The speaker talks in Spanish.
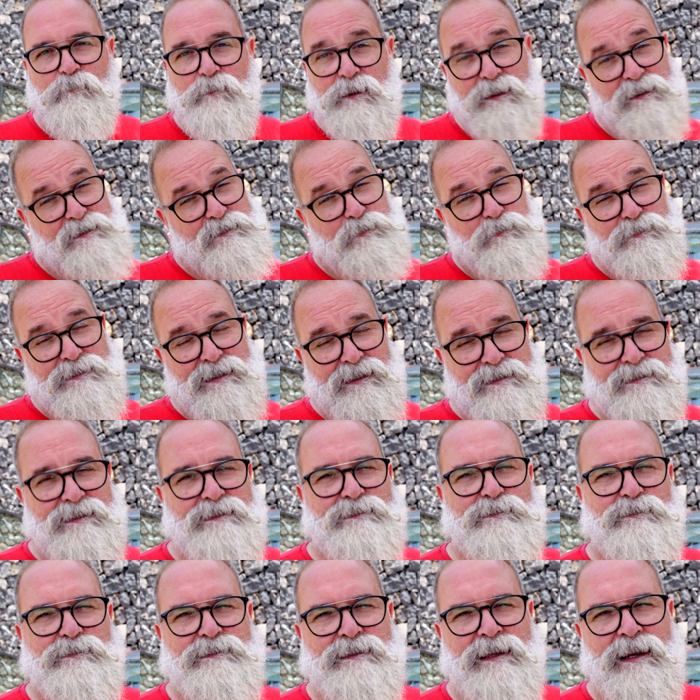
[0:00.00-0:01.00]
y si usas
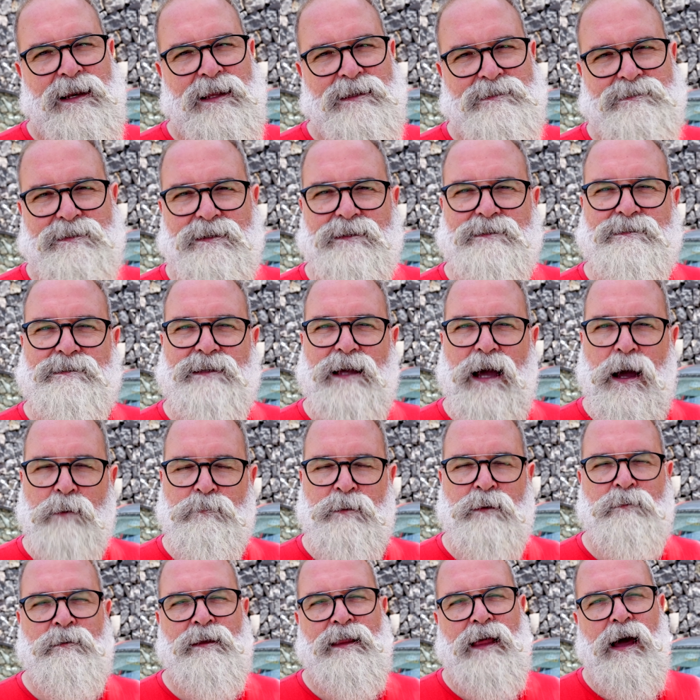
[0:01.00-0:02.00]
estos enlaces a
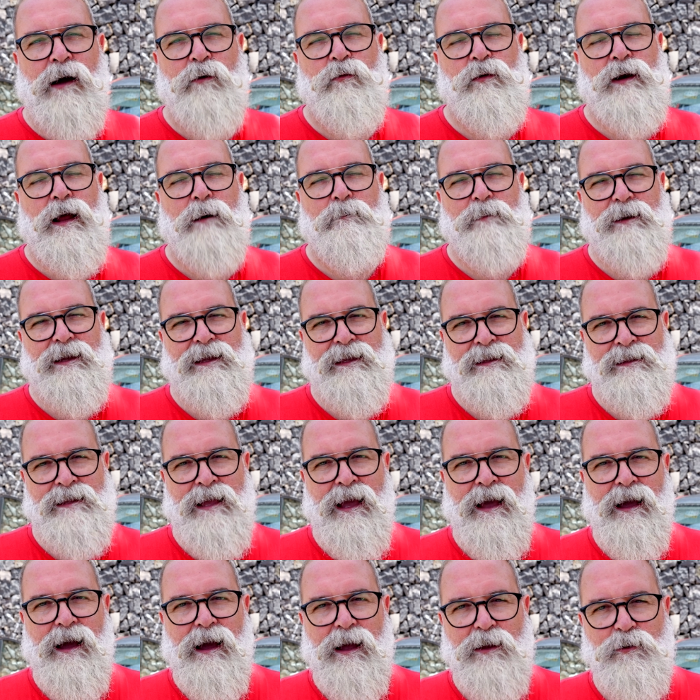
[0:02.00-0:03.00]
mí me da una
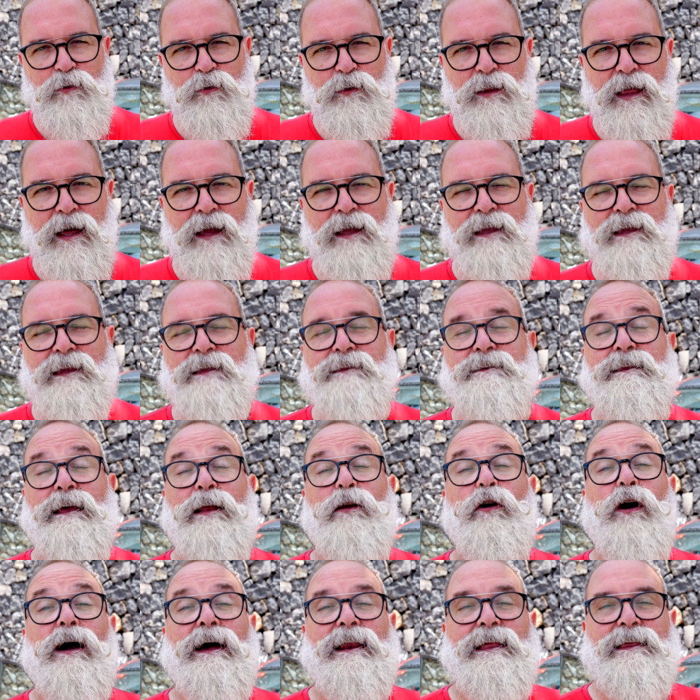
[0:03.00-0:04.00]
pequeña ayuda y te
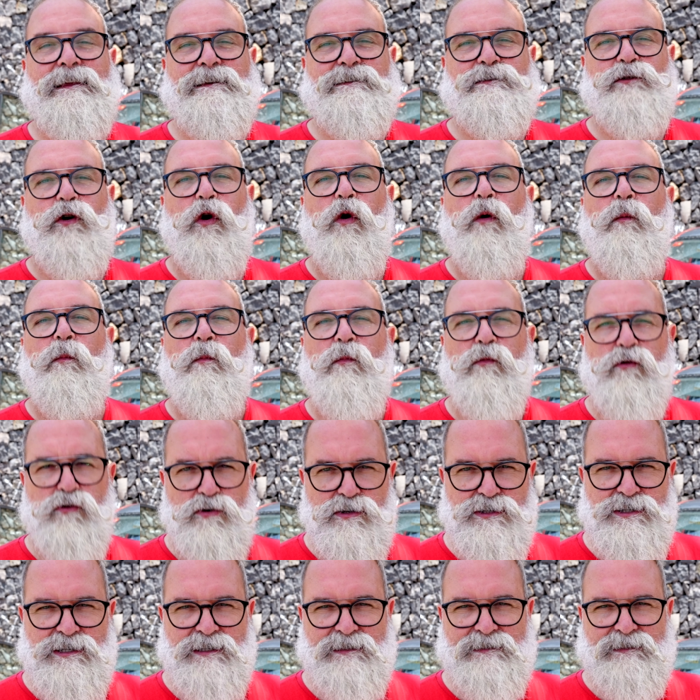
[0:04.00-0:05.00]
lo agradezco
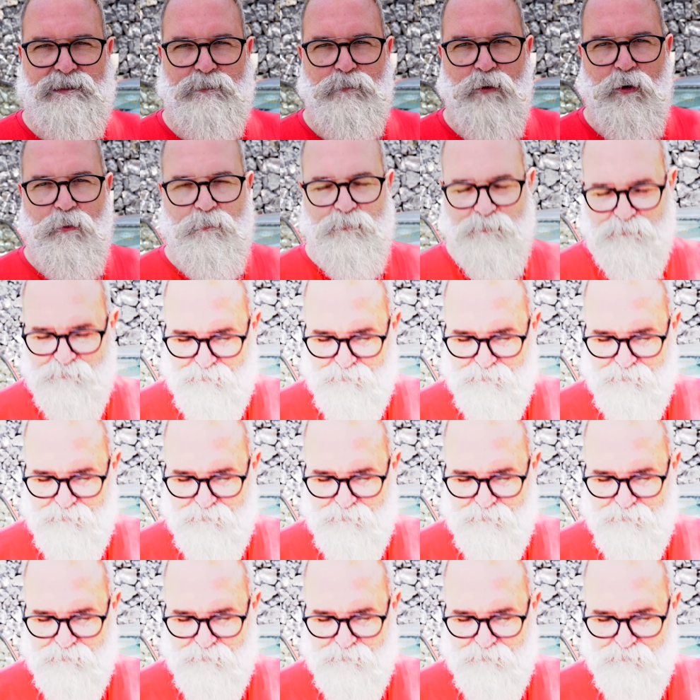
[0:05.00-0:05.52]
muchísimo.